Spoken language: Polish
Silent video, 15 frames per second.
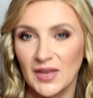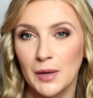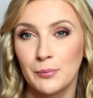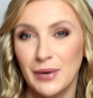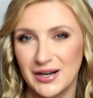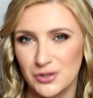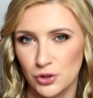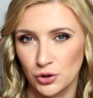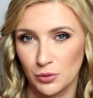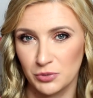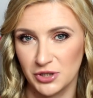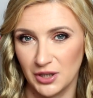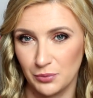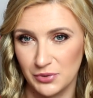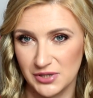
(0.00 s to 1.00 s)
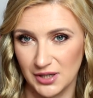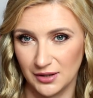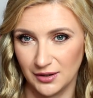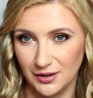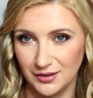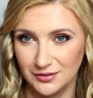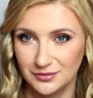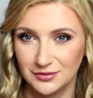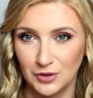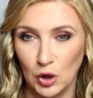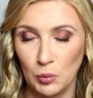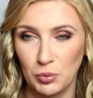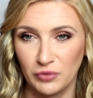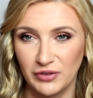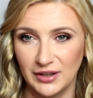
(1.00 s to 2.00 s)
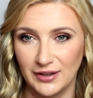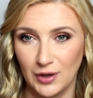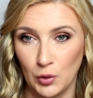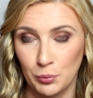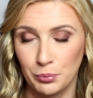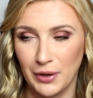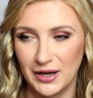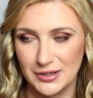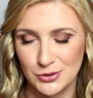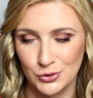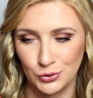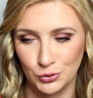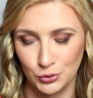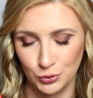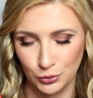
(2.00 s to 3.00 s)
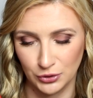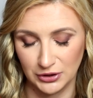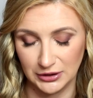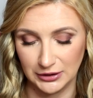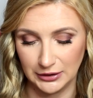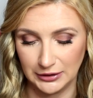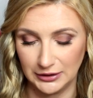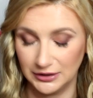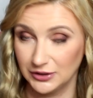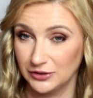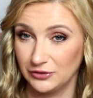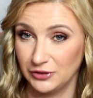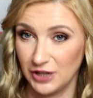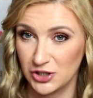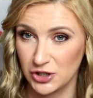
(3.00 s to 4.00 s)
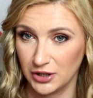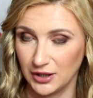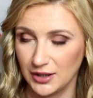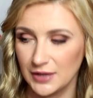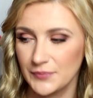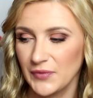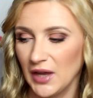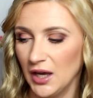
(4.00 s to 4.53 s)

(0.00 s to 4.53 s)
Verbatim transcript: bardzo dobrze napisana, opowiada o bardzo trudnych e, wydarzeniach.